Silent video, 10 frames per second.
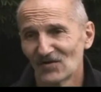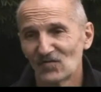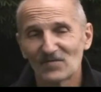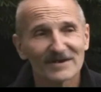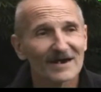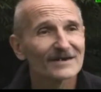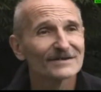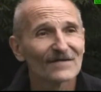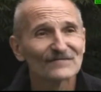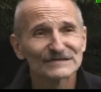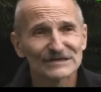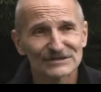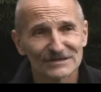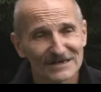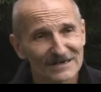У меня одна
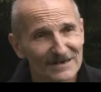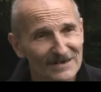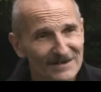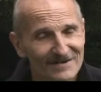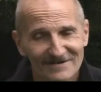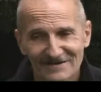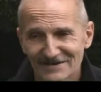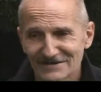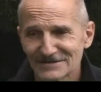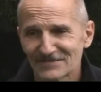выскочила, это